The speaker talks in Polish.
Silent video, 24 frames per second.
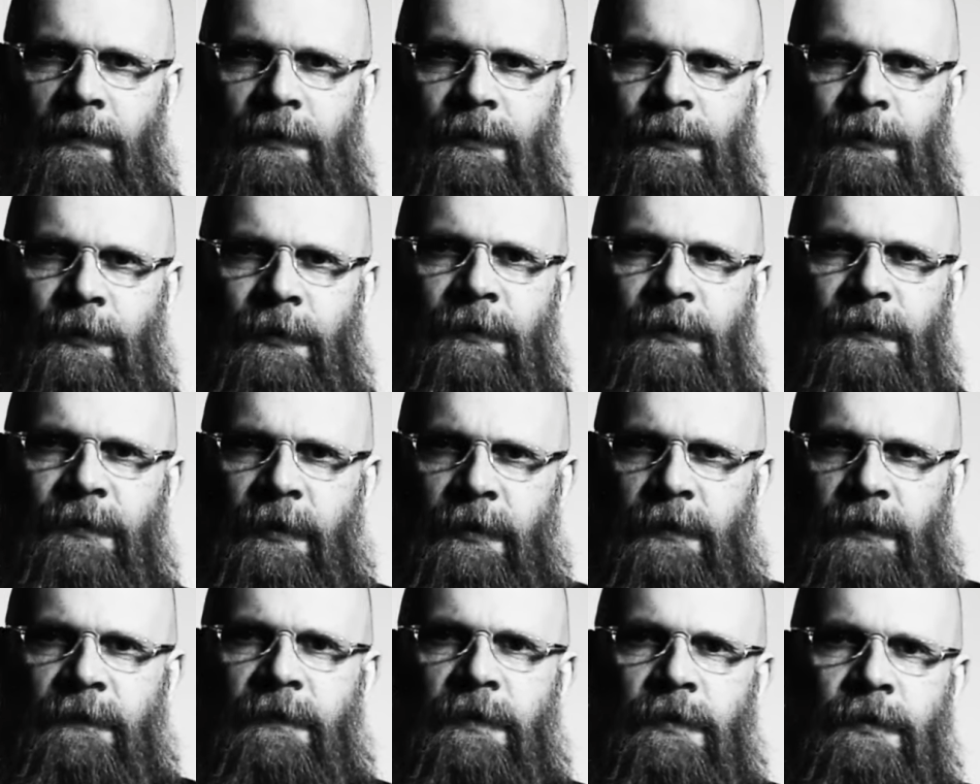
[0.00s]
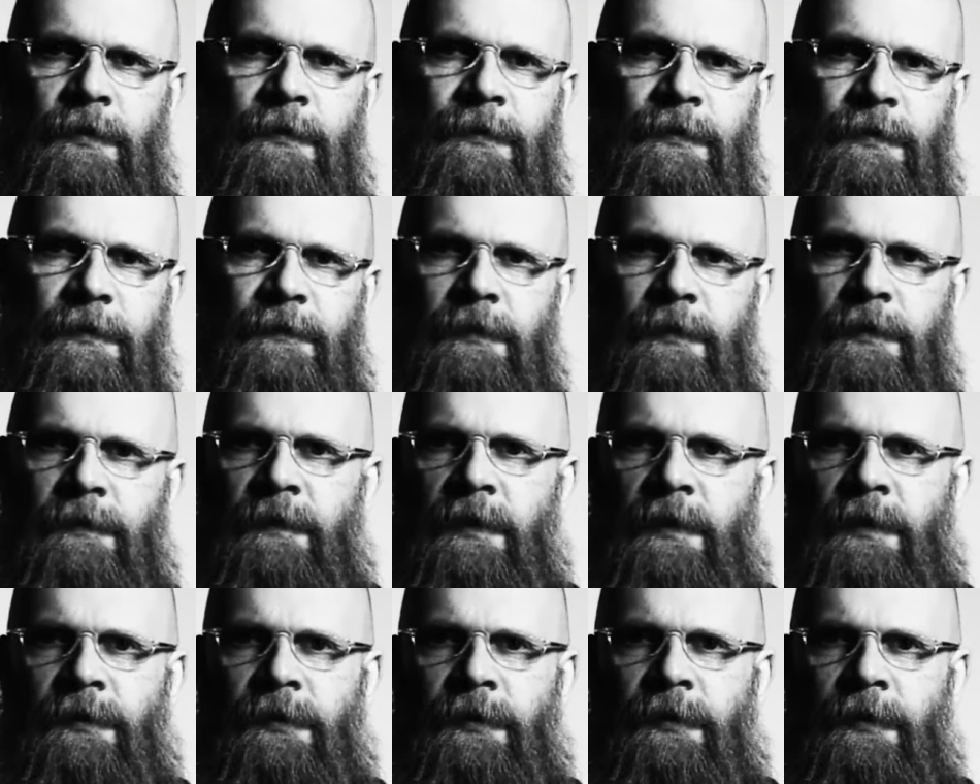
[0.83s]
żyjąc jako wierzący w
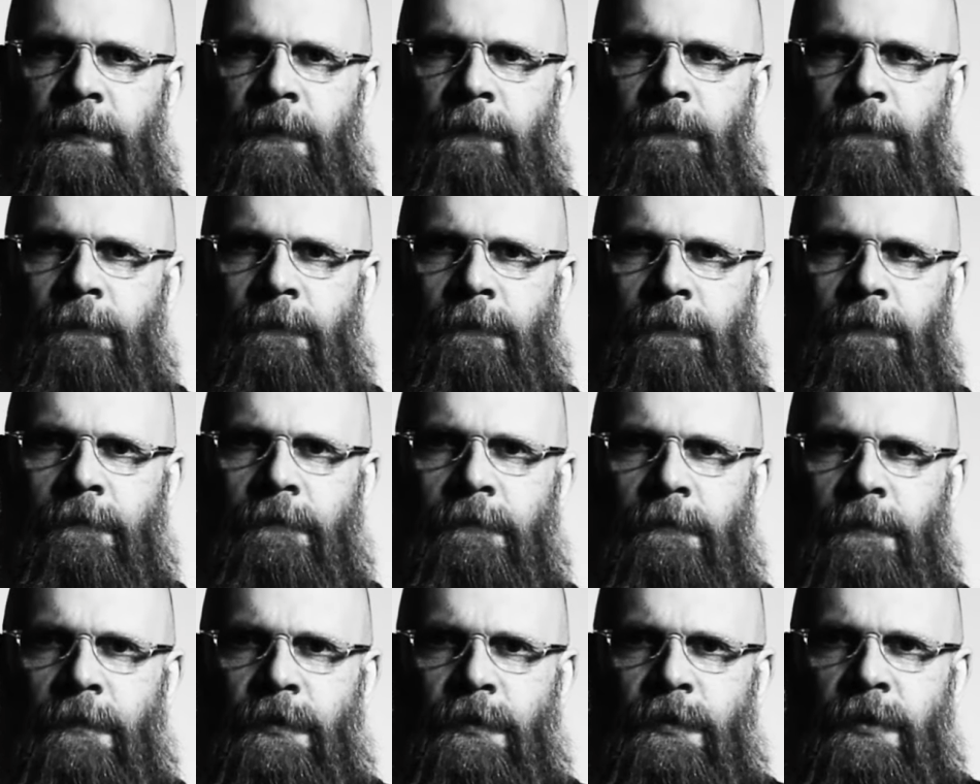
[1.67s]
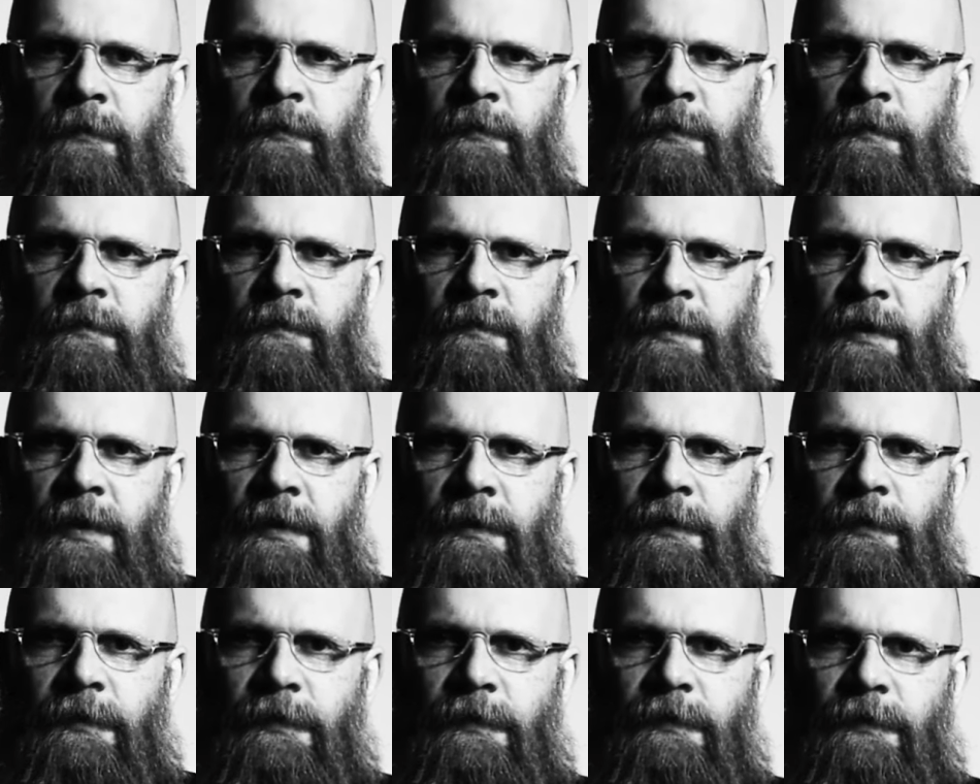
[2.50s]
świecie możemy
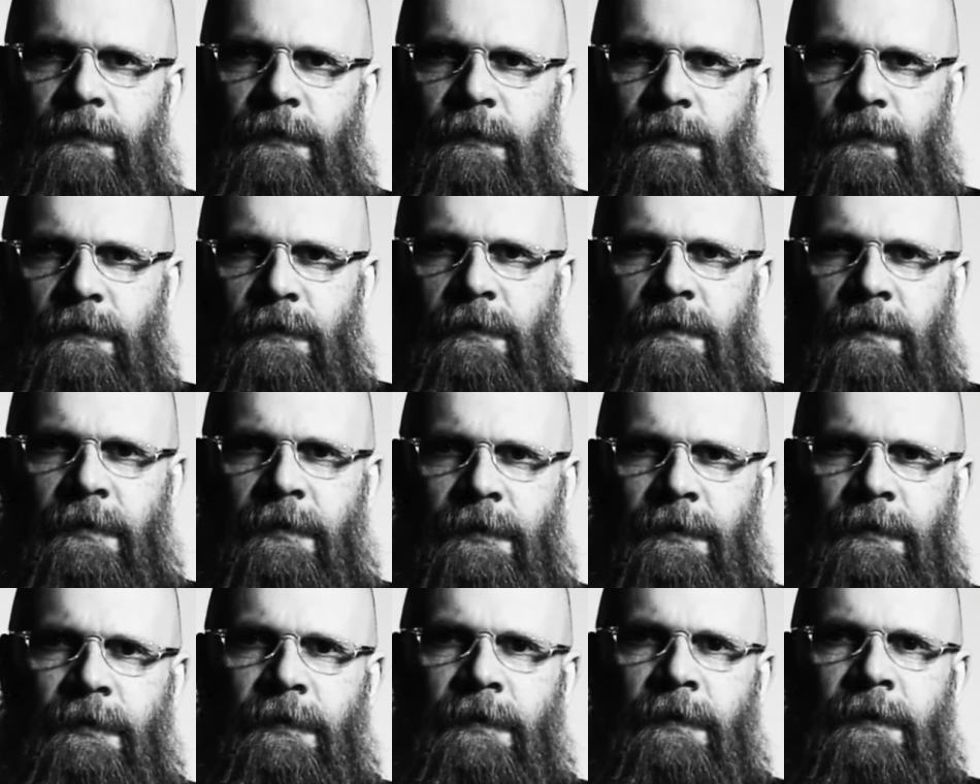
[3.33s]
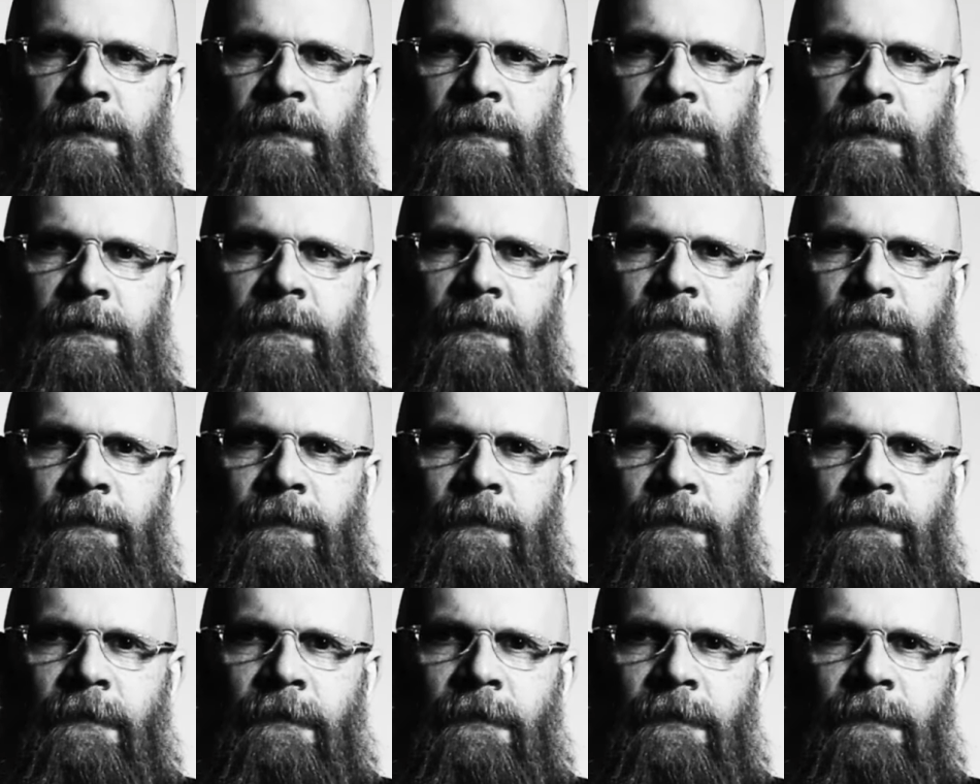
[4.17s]
mieć trudności,